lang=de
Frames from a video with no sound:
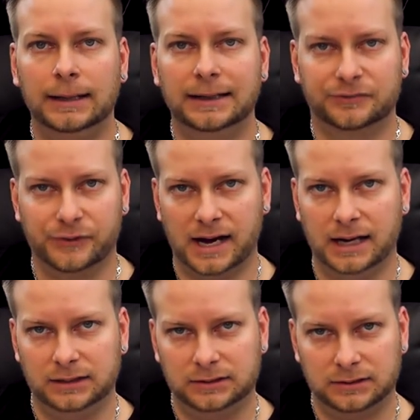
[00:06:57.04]
Es war
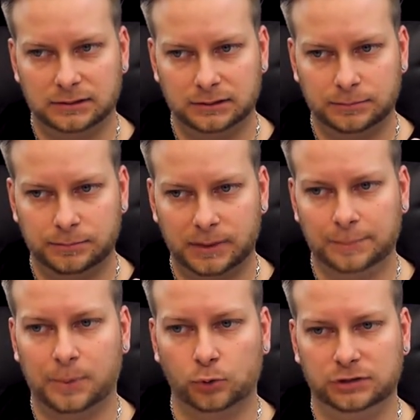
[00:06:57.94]
halt
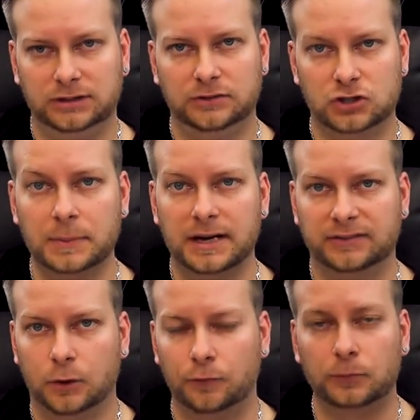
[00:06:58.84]
man baut ja diese
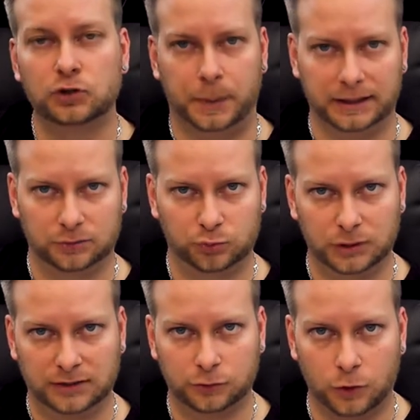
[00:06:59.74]
Jumpcuts auf, um Spannung
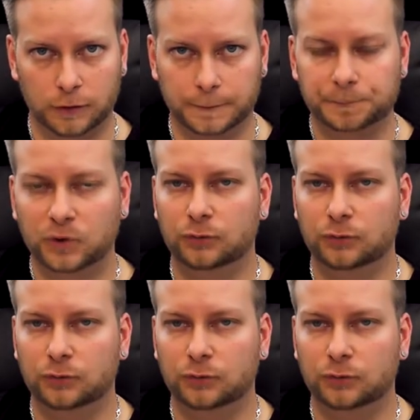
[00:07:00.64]
zu erzeugen.